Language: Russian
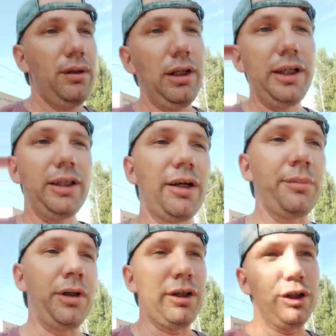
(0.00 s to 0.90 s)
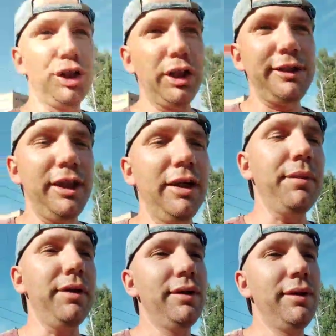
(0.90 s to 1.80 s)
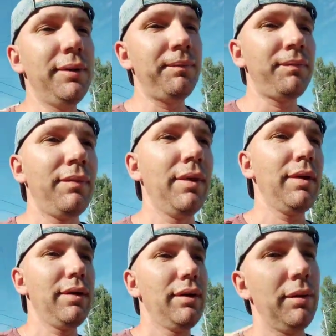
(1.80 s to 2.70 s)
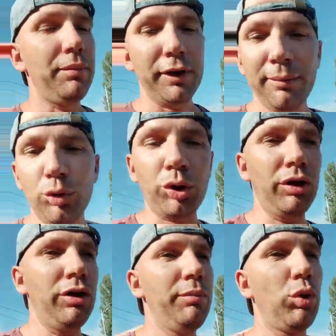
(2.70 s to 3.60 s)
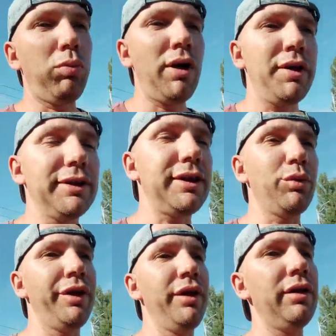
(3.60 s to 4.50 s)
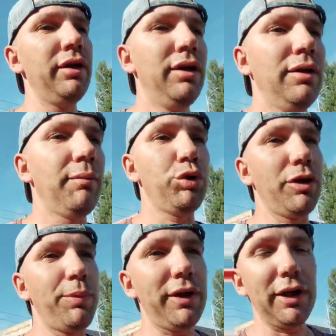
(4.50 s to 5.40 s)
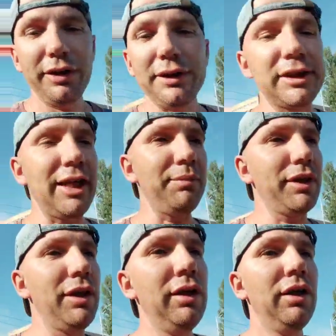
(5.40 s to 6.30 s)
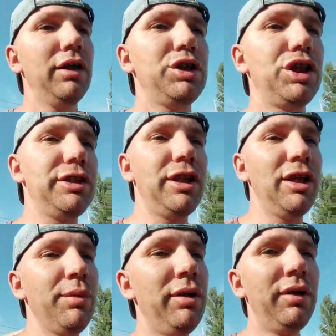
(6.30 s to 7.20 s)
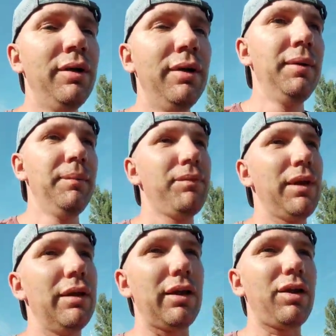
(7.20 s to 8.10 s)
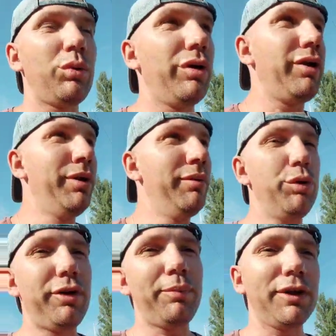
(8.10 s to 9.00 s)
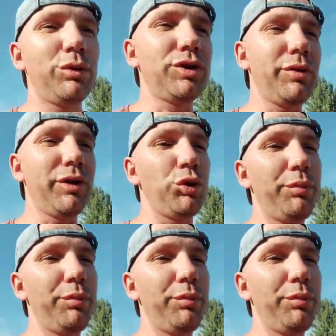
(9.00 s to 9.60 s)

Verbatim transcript: лидерам G7. Потому что буквально сегодня будет проходить саммит G7, на котором будет присутствовать Джо